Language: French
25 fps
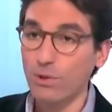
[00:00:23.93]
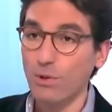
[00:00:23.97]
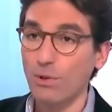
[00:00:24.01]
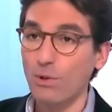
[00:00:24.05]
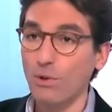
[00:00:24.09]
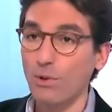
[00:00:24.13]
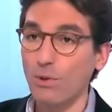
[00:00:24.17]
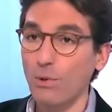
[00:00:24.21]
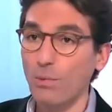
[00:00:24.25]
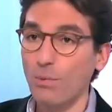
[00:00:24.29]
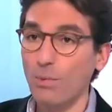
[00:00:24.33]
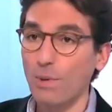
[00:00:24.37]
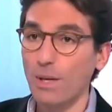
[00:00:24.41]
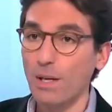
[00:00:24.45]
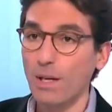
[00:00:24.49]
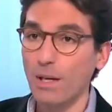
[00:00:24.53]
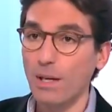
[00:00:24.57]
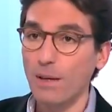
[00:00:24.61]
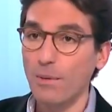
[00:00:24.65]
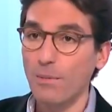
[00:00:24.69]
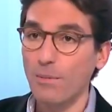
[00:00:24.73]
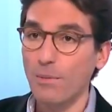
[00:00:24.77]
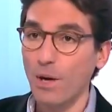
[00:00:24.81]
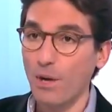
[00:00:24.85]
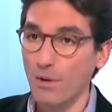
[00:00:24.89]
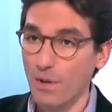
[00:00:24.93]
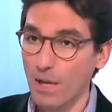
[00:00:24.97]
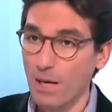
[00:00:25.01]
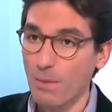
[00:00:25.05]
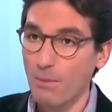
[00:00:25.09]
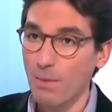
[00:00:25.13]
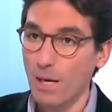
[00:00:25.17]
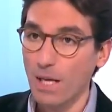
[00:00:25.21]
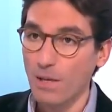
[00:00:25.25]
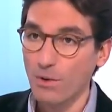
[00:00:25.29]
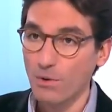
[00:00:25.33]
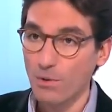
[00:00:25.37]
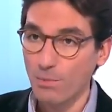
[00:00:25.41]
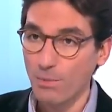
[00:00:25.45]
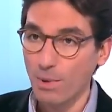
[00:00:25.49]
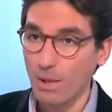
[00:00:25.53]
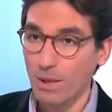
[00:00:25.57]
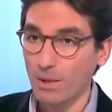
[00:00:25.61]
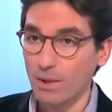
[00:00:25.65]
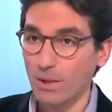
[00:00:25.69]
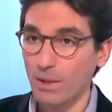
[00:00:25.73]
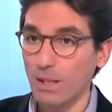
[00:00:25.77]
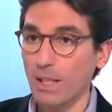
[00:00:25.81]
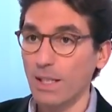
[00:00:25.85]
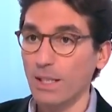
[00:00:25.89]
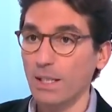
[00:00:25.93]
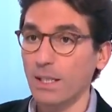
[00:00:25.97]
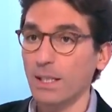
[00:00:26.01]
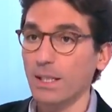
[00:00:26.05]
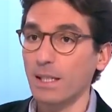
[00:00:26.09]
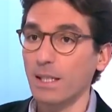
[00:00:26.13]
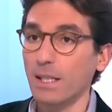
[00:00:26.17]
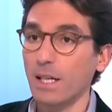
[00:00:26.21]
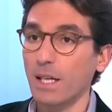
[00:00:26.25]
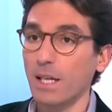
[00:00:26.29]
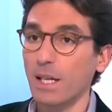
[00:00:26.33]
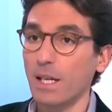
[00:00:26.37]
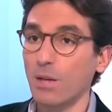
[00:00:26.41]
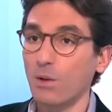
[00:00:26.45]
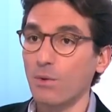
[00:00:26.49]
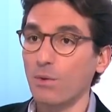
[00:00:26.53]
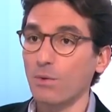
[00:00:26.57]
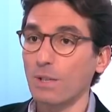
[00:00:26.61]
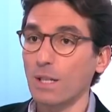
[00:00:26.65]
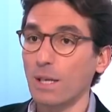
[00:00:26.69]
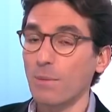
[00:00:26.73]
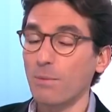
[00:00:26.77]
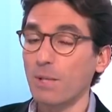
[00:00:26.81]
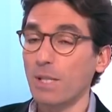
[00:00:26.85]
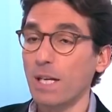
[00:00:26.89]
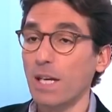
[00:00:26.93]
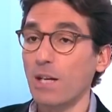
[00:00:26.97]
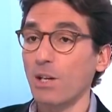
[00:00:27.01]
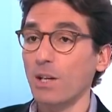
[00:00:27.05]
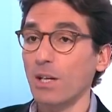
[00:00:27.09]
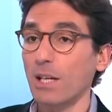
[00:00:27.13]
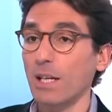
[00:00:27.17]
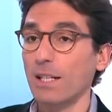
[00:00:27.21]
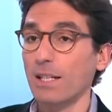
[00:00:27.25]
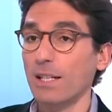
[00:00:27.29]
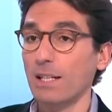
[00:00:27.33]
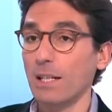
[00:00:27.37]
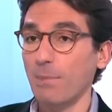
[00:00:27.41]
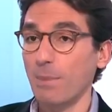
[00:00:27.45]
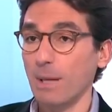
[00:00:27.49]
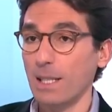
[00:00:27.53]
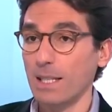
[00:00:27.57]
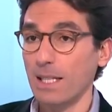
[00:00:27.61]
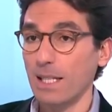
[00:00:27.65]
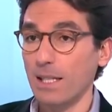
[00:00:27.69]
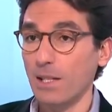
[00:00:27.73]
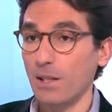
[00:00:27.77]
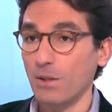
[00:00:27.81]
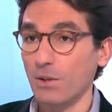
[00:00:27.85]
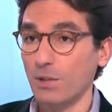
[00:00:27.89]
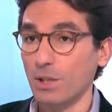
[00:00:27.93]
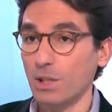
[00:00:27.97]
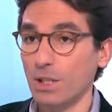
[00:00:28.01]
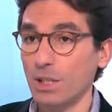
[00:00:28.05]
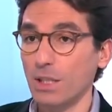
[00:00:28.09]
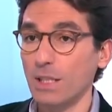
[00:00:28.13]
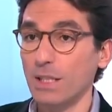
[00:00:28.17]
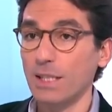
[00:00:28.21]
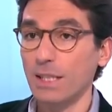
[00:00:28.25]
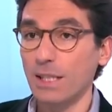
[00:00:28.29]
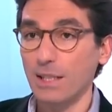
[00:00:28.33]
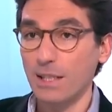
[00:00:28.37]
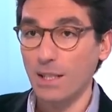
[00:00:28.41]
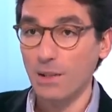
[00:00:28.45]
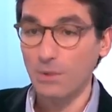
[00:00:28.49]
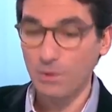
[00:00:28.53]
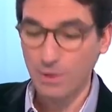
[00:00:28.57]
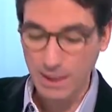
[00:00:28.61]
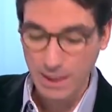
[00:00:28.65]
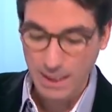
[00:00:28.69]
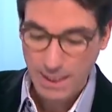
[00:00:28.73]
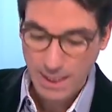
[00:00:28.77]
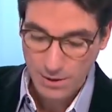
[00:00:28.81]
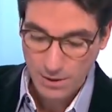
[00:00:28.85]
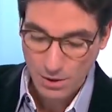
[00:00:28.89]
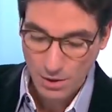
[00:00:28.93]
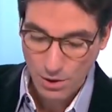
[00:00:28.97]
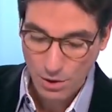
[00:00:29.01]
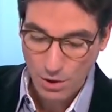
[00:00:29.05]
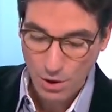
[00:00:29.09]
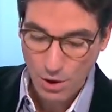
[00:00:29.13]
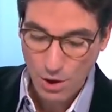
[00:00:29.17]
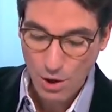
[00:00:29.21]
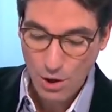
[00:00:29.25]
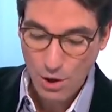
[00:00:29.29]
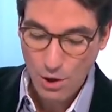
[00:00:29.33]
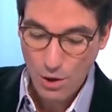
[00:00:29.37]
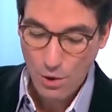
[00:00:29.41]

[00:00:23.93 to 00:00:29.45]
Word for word: le sol européen, en Allemagne, une personne a été contaminée alors qu'elle n'était pas allée en Chine. C'est le cas aussi d'ailleurs